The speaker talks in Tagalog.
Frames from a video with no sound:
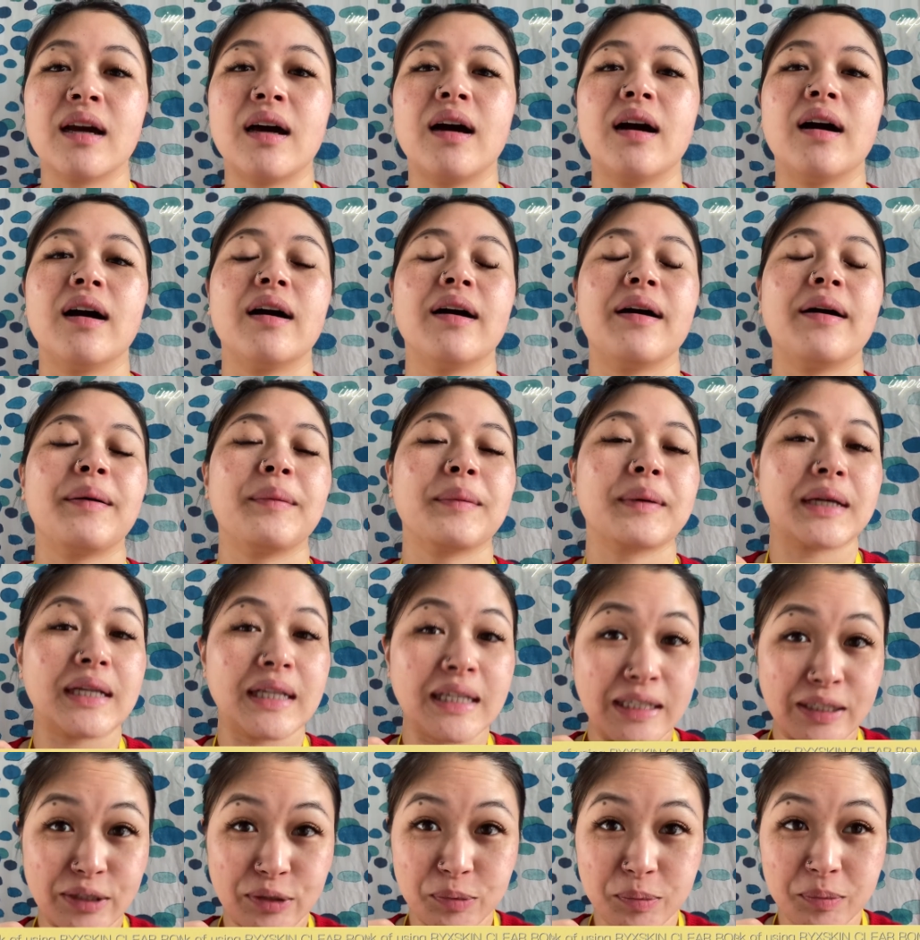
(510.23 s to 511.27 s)
um,
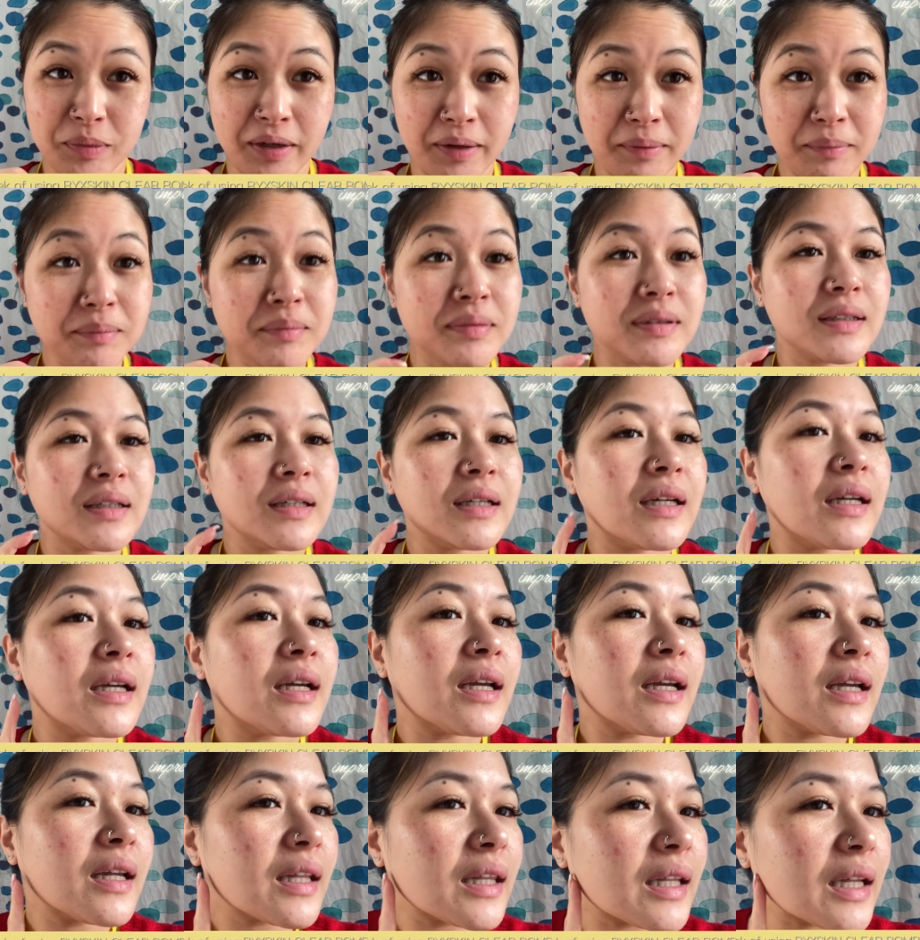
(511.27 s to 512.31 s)
Clear Bump
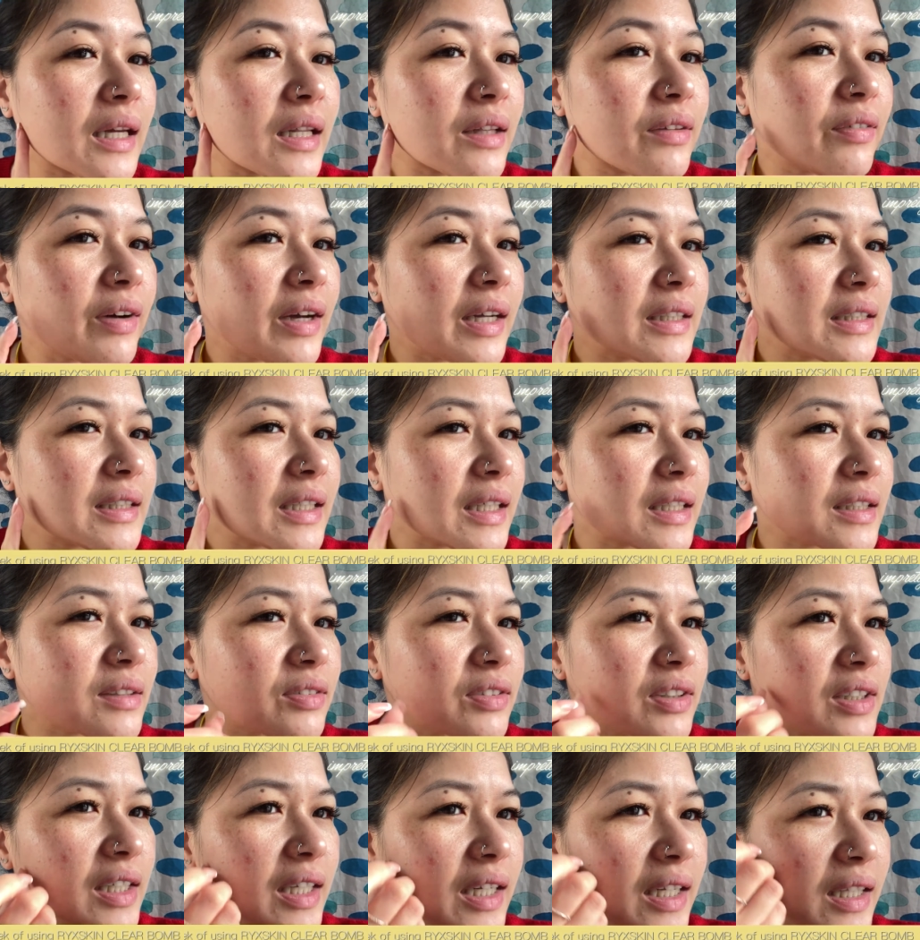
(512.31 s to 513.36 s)
the advanced
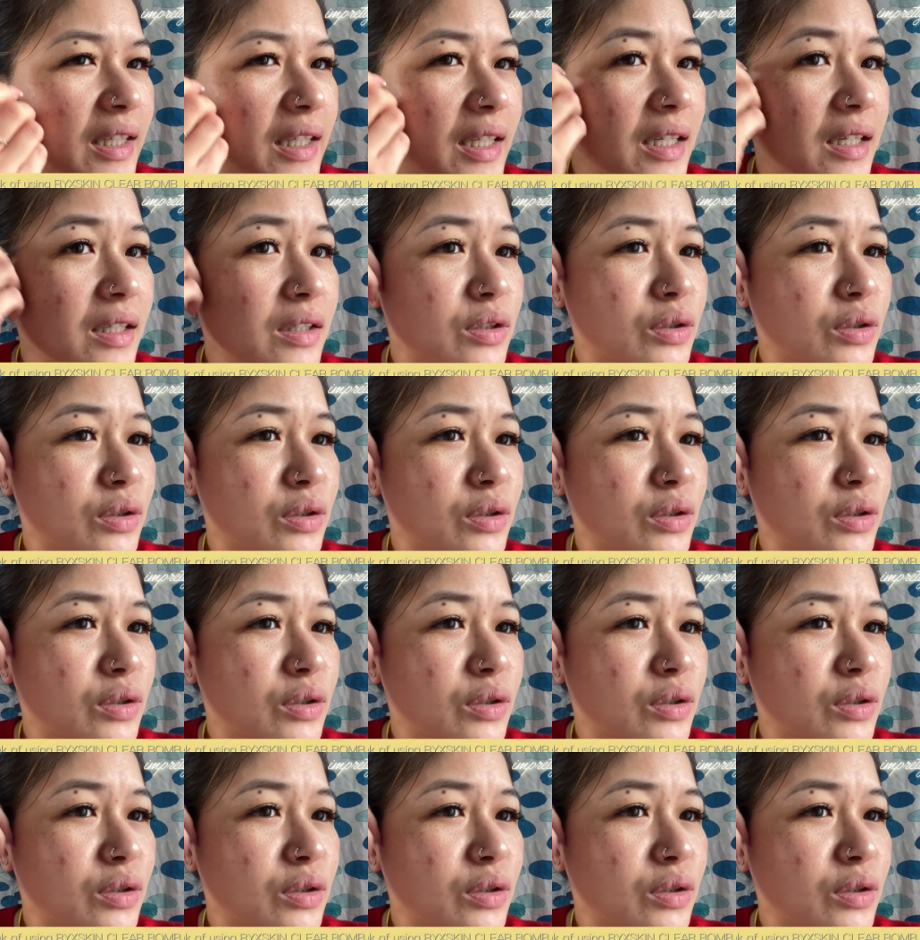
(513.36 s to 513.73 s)
exfoliating.